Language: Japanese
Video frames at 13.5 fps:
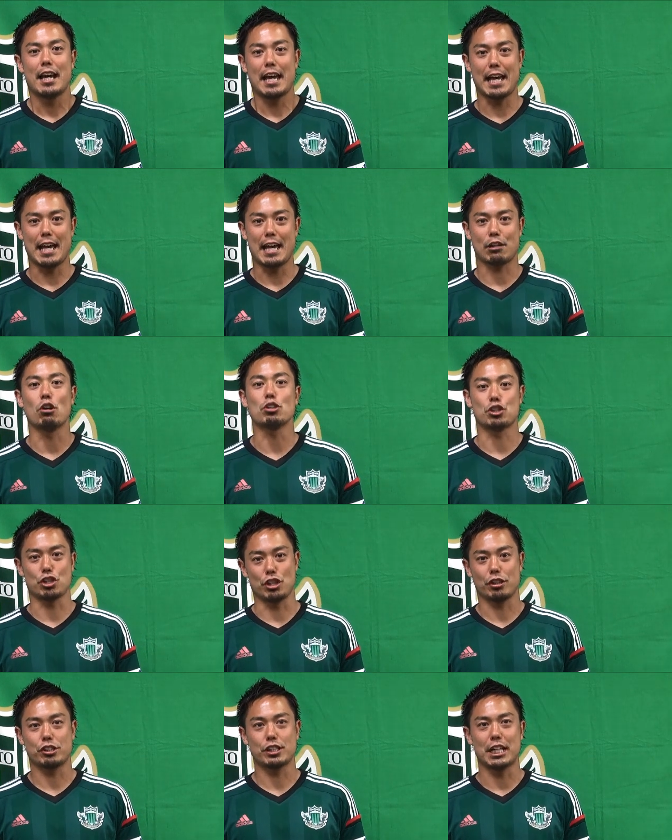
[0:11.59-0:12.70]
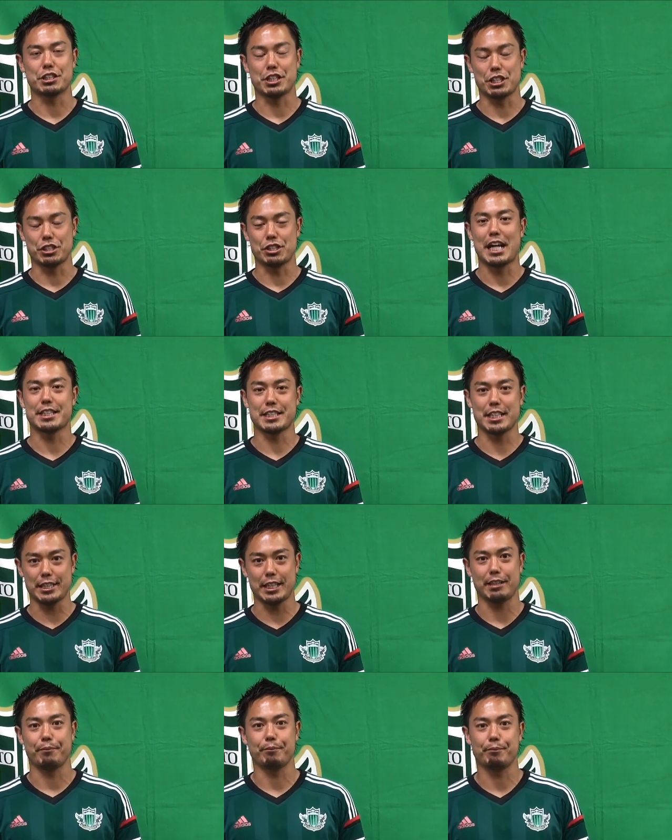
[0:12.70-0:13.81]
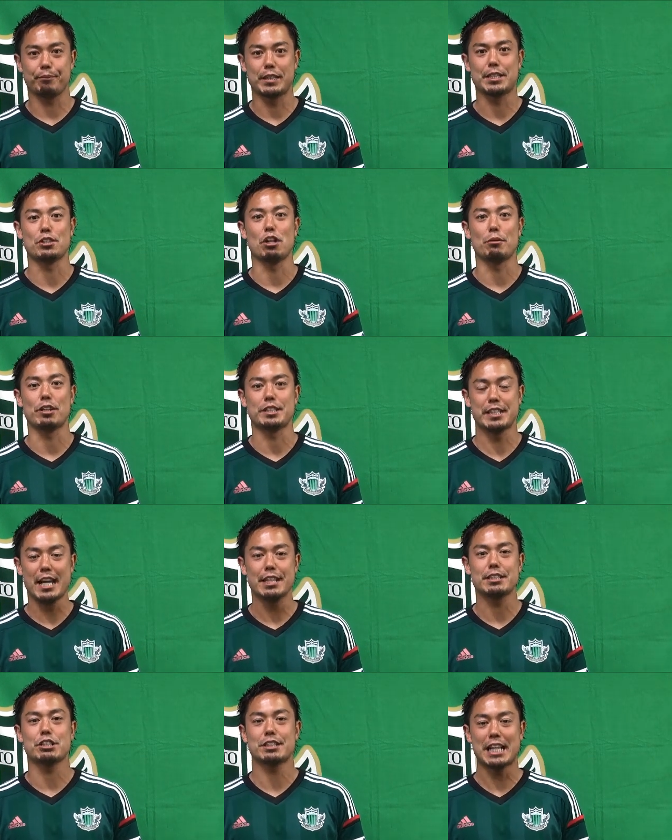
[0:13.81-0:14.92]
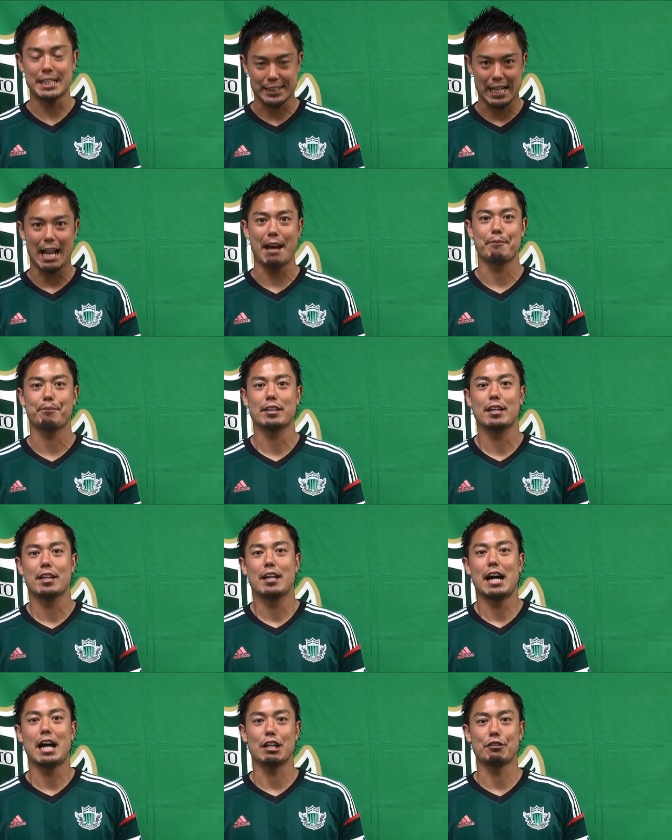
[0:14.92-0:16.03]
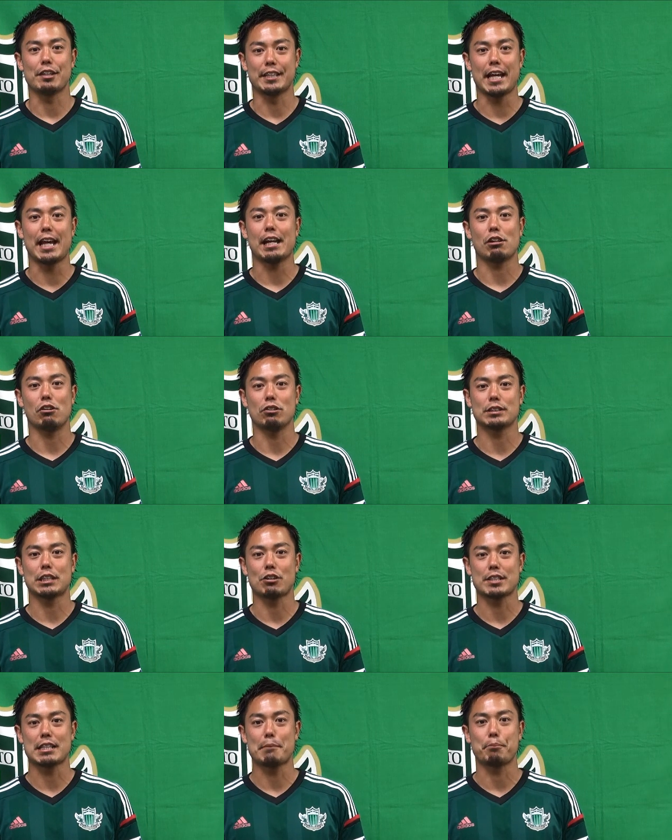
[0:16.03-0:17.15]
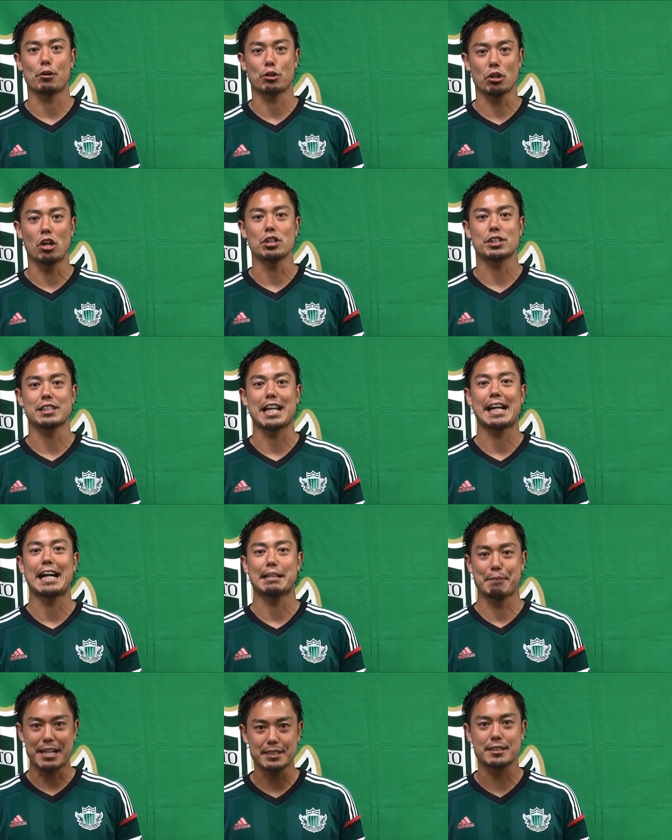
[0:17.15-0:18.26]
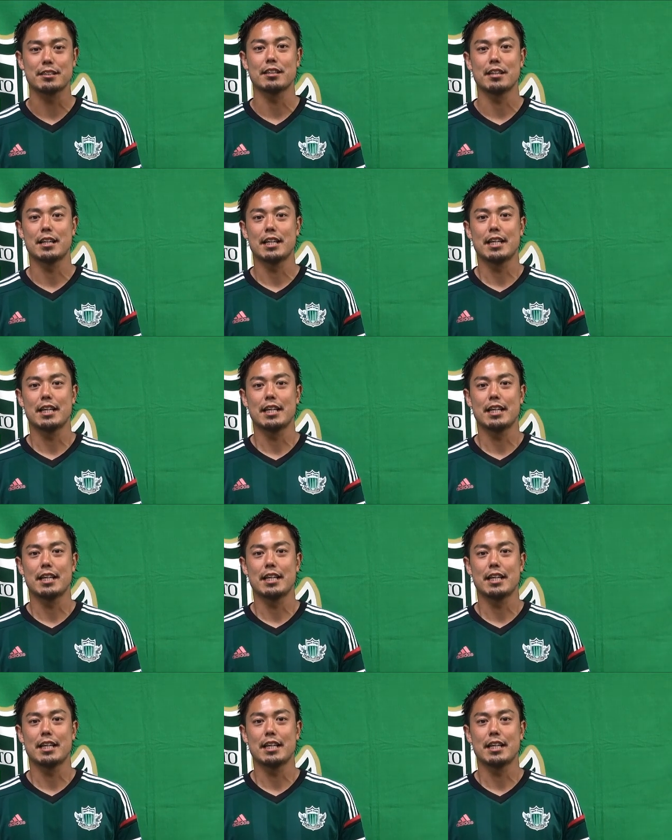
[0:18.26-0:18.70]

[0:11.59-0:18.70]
えー、今週9月28日日曜日ですね13時からアルウィンでコンサドーレ札幌と試合があります